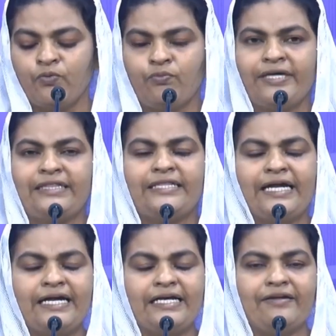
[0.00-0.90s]
உம்மை
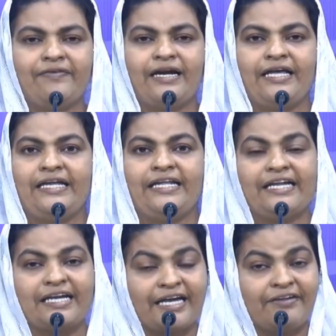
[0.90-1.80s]
தேடுகிறவர்களை
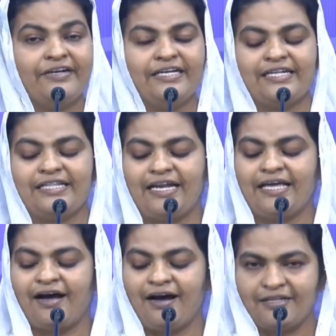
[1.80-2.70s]
நீர்
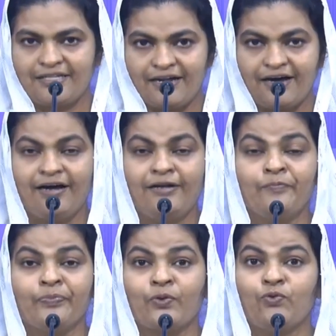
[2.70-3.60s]
கைவிடுகிறதில்லை ஆதலால்
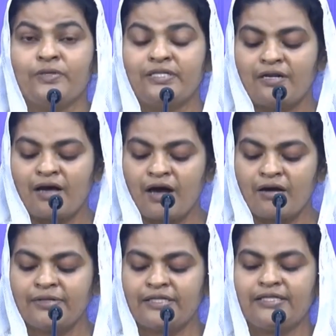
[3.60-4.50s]
உமது
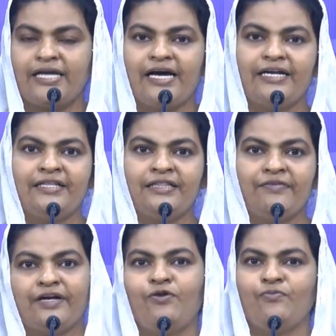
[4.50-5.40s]
நாமத்தை
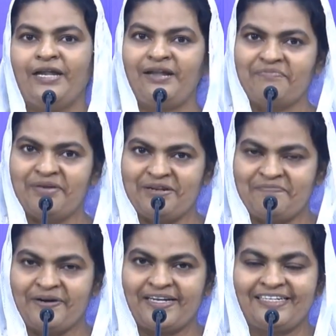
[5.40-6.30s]
அறிந்தவர்கள் உம்மை நம்பி
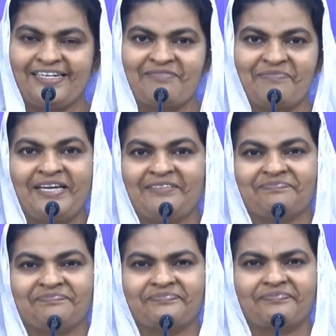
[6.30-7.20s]
இருப்பார்களாமே
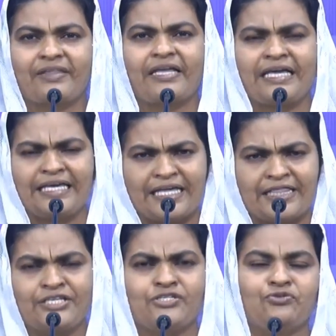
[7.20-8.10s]

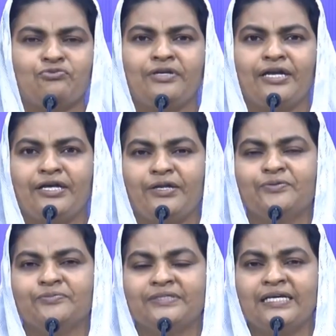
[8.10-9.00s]
எந்த சூழ்நிலையிலும்